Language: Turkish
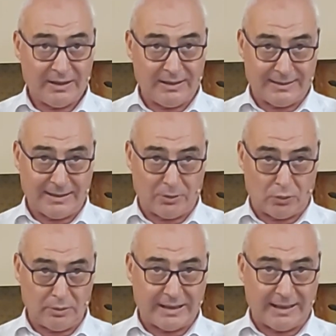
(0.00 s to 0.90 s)

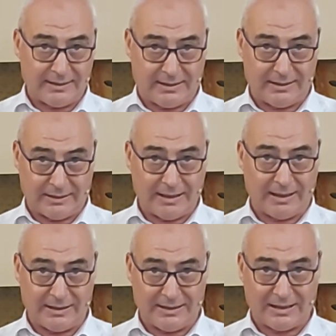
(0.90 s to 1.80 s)
İnsanoğlu kendisidir
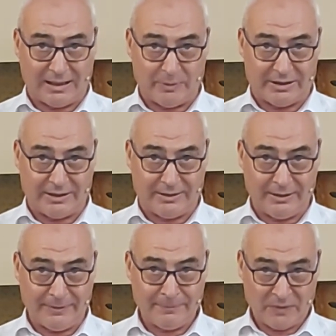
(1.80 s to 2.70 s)
yani İsa Mesih'tir.